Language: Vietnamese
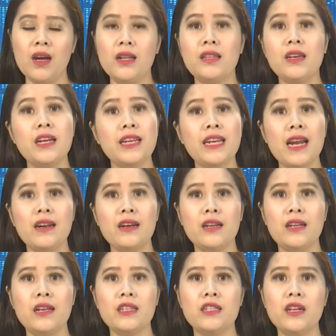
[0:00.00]
từ khi ra đời,
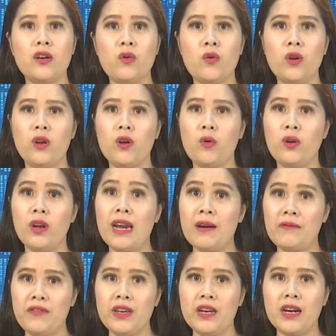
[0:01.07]
sửa đổi lối
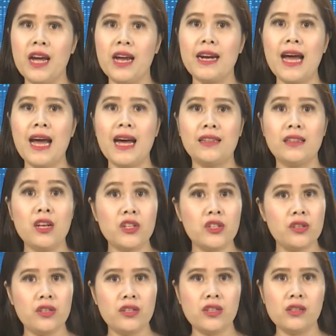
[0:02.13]
làm việc đã thật
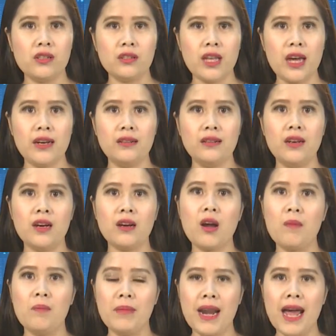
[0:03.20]
sự trở thành
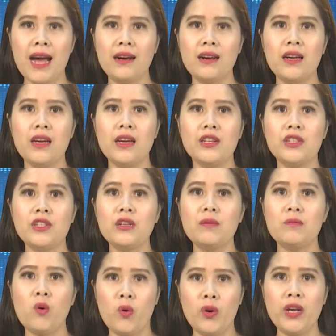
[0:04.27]
cẩm nang hết sức
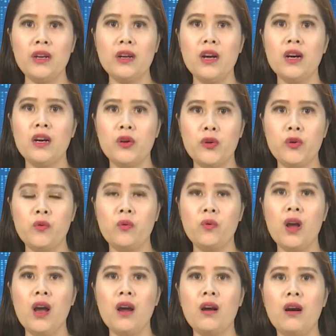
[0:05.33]
bổ ích, hữu dụng,
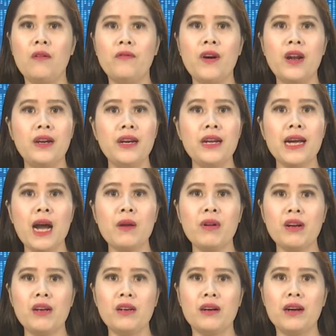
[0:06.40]
góp phần nâng cao
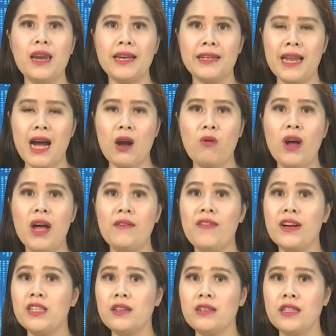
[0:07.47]
năng lực lãnh đạo và
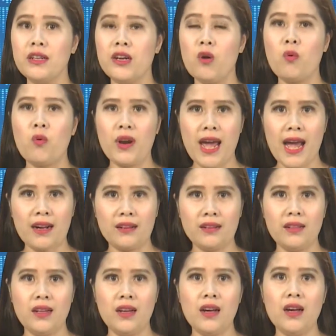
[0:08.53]
sức chiến đấu của Đảng.
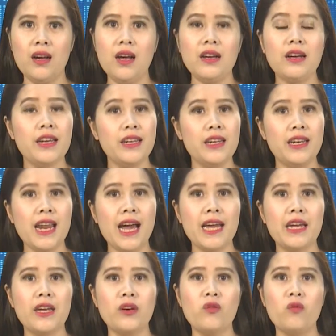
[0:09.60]
Gợi ý
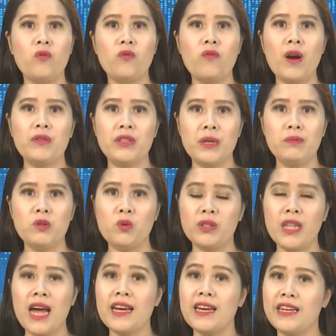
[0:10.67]
này đúng vào dịp chúng
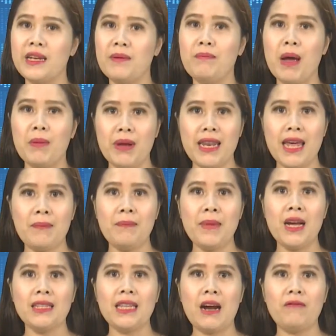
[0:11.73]
ta kỷ niệm 70 năm
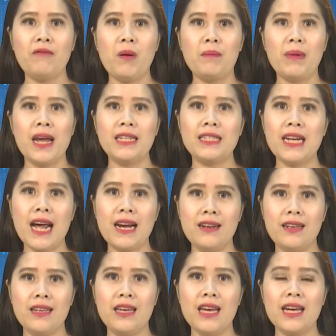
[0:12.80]
tác phẩm này ra
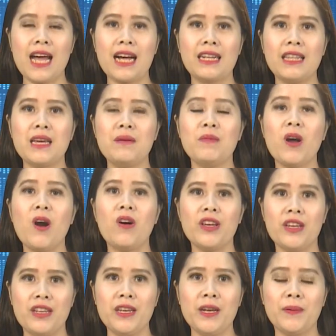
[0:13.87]
đời càng thêm có ý
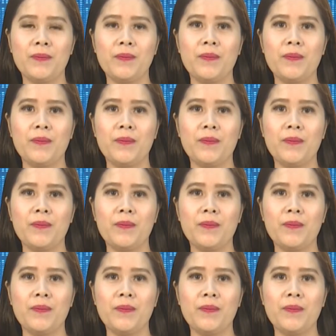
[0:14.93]
nghĩa.